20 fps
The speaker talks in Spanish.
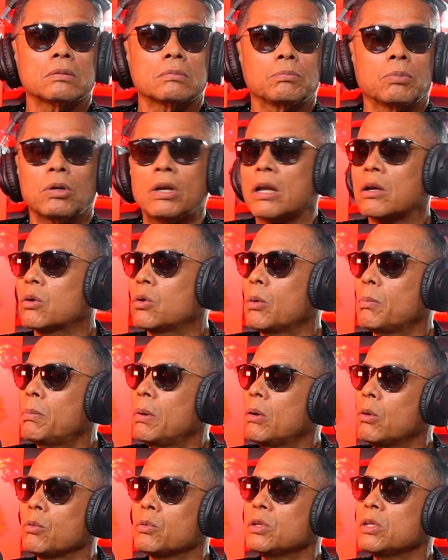por la
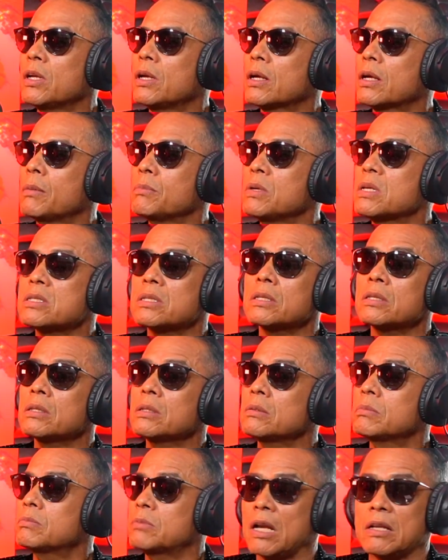ropa o vienen a cambiarse
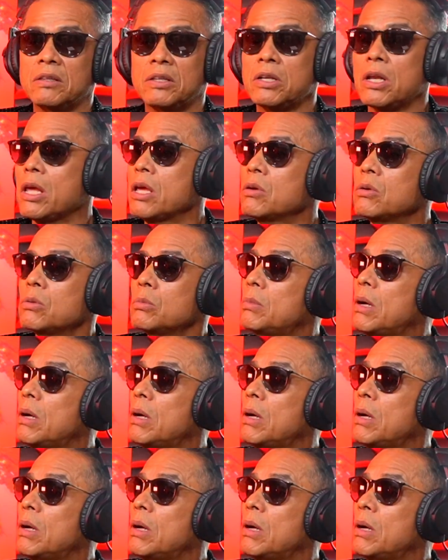y traen dinero o